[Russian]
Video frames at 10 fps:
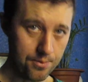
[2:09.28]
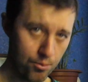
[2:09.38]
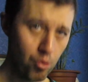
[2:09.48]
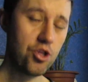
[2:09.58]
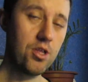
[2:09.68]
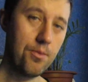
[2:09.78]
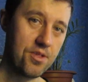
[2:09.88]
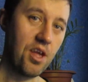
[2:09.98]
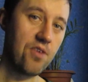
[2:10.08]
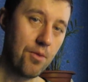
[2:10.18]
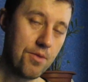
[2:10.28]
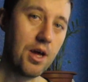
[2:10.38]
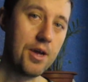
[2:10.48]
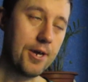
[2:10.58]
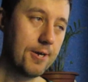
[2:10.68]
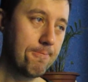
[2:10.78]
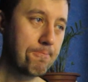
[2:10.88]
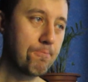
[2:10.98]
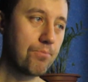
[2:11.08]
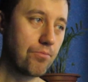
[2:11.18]
Можете написать в комментариях,
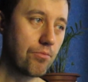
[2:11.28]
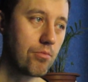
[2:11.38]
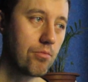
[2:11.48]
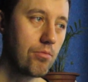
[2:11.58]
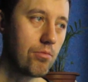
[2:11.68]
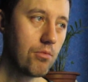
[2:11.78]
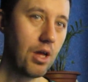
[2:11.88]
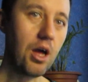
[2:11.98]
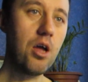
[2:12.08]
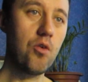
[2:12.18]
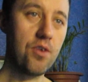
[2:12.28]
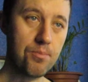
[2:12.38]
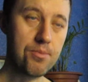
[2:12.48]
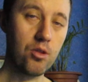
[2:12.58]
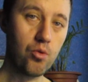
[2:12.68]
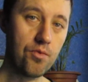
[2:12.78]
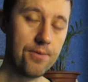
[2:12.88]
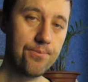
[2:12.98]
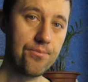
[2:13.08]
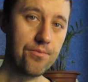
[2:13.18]
какая у вас обстановка
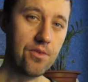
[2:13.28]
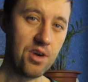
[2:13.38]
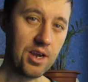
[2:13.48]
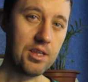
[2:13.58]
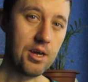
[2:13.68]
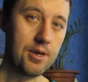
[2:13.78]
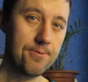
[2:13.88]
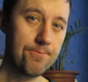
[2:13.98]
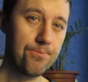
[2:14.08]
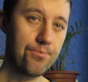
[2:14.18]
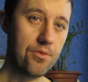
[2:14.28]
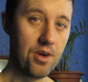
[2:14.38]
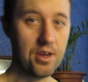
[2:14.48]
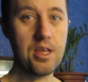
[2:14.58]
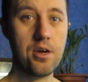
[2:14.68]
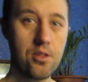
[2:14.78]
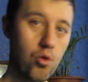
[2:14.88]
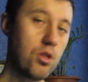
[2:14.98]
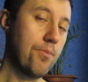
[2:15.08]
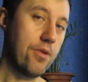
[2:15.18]
в городах, в городах,
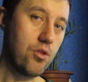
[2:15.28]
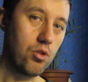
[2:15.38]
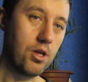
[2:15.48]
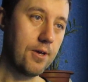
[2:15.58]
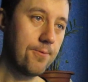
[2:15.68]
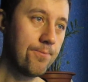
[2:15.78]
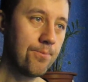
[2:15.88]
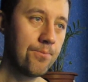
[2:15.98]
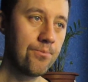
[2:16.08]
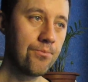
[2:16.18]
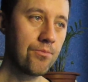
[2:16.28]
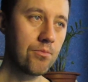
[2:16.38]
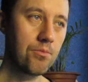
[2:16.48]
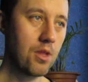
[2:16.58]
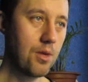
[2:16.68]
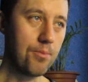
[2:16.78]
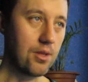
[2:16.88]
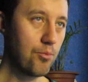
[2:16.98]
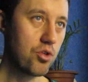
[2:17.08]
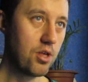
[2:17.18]
селах, поселках.
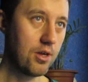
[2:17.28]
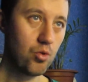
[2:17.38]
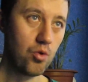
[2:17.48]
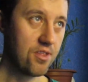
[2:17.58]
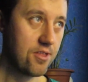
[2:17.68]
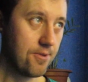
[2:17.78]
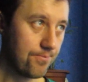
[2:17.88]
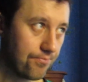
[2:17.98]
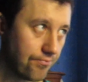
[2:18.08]
Потому что новости,